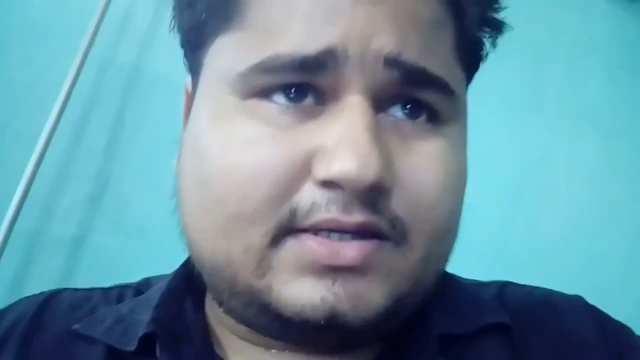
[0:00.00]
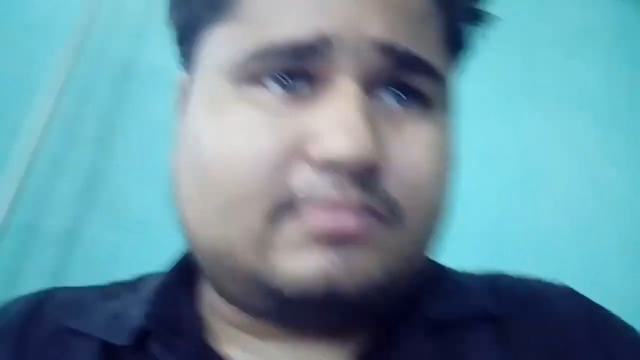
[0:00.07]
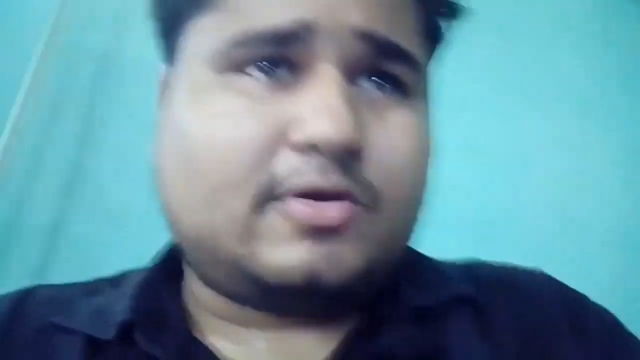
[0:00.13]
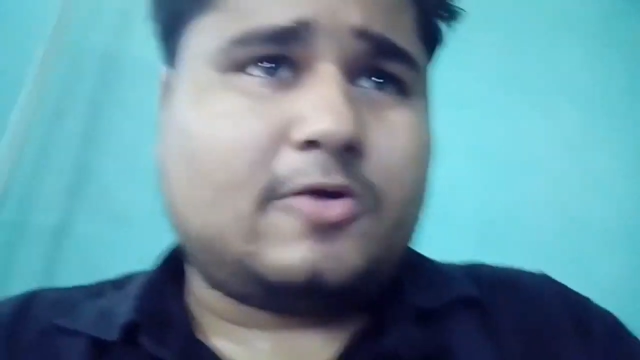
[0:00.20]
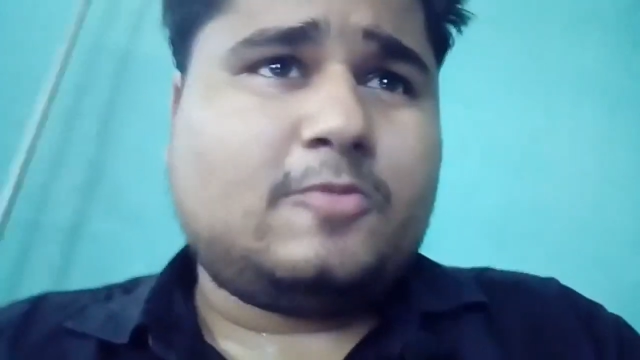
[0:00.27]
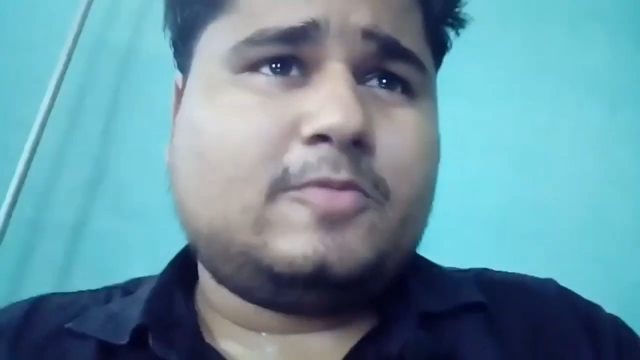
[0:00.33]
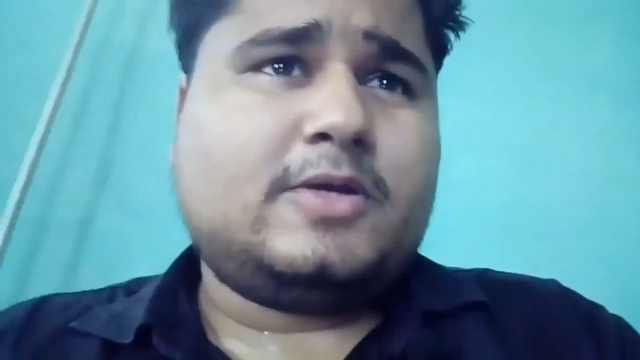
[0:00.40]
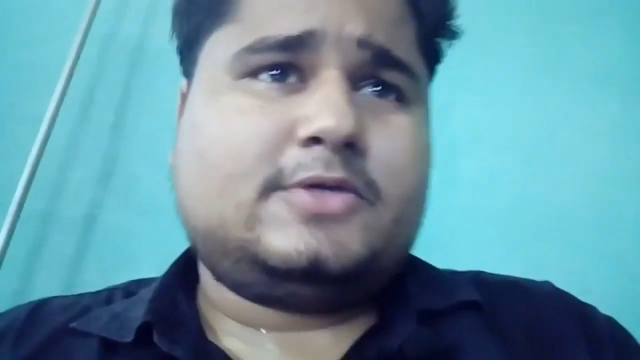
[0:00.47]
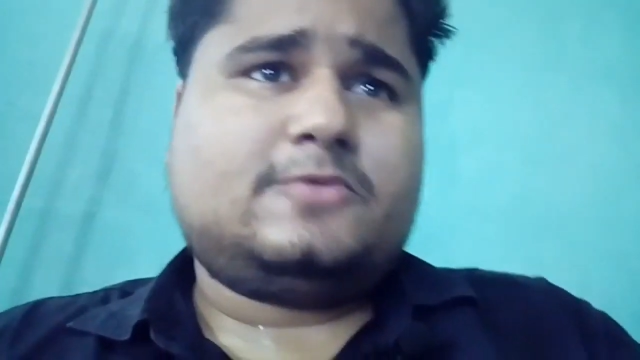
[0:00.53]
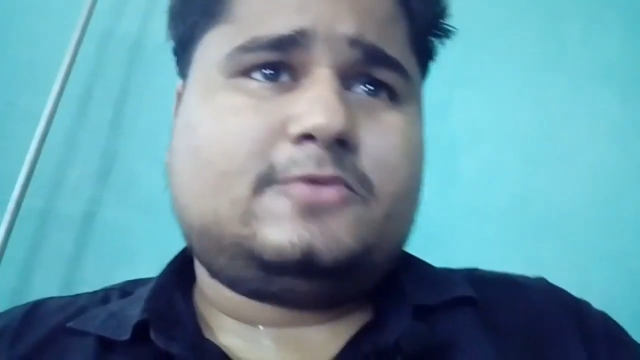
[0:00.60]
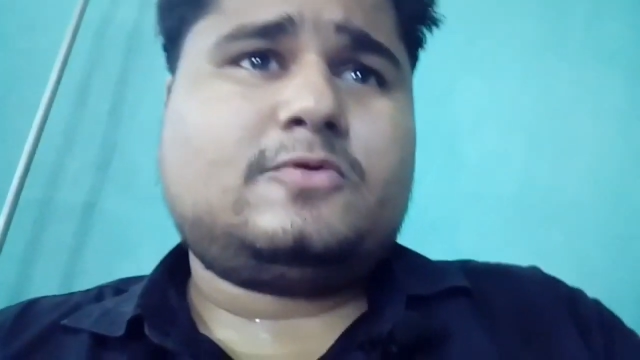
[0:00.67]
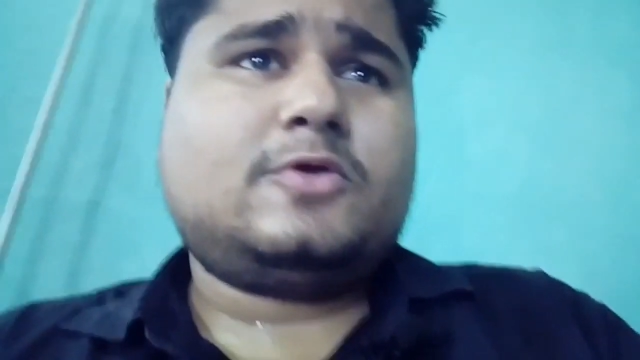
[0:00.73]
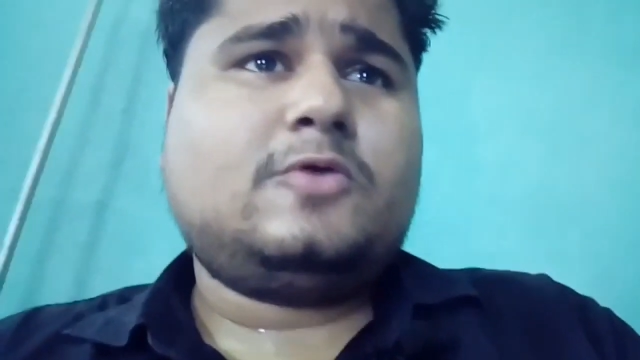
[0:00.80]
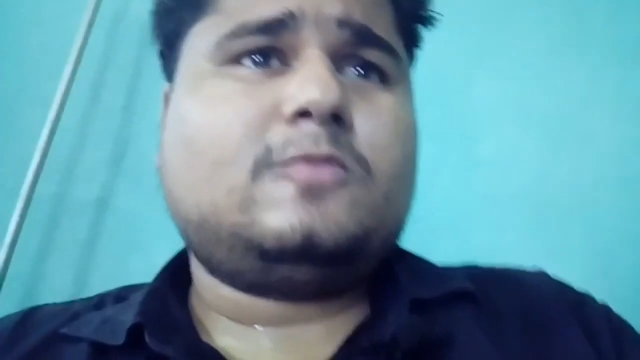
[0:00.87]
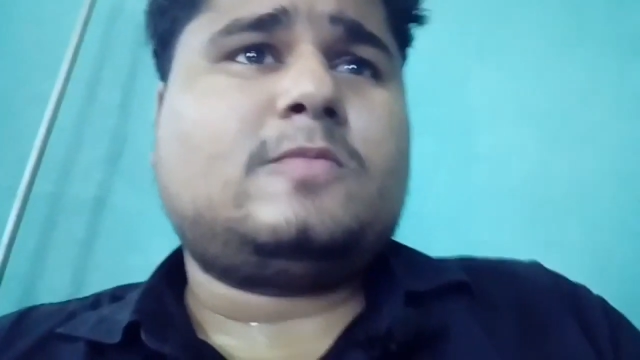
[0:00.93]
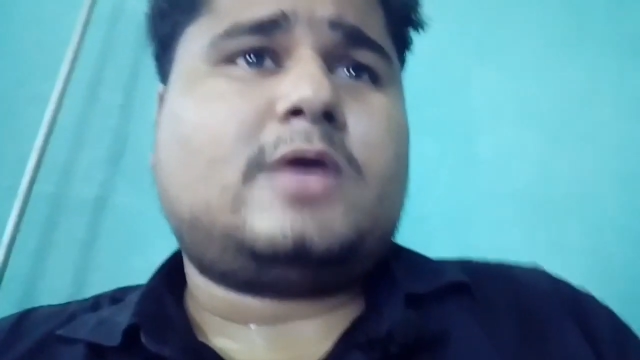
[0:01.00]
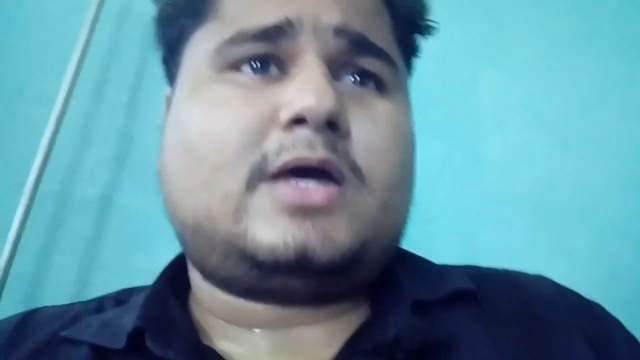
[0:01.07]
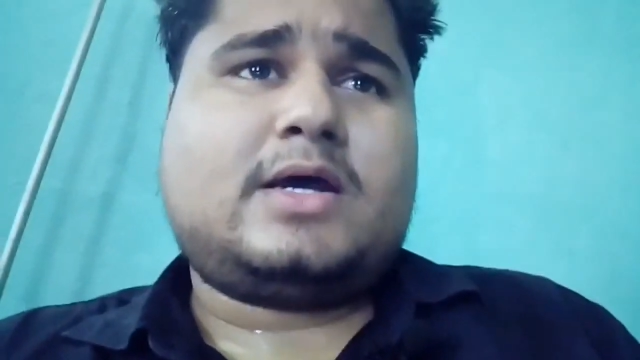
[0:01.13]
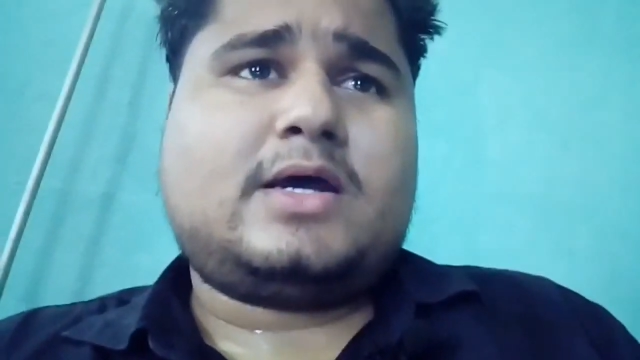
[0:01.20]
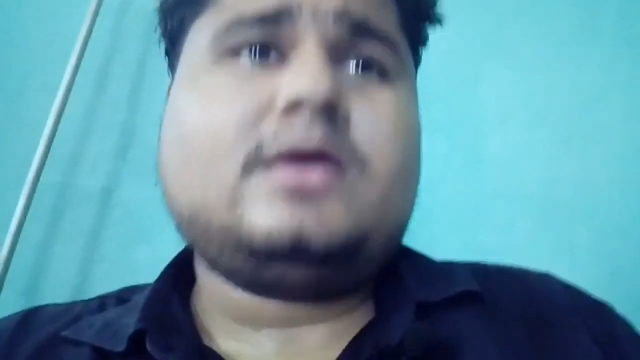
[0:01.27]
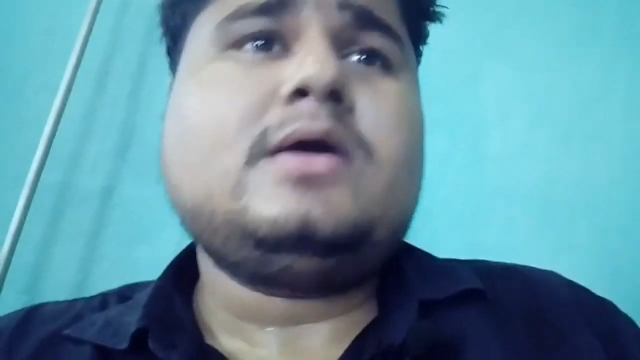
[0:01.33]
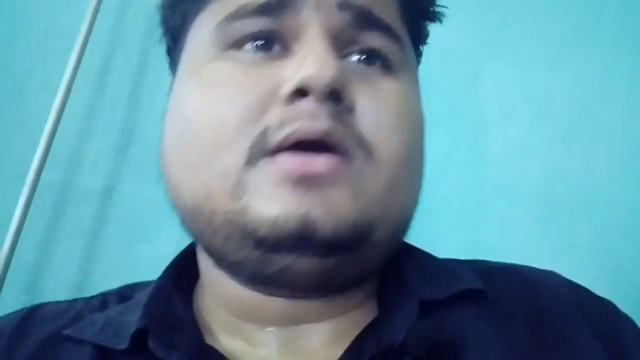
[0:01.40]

ने बाहुबली को क्यों मारा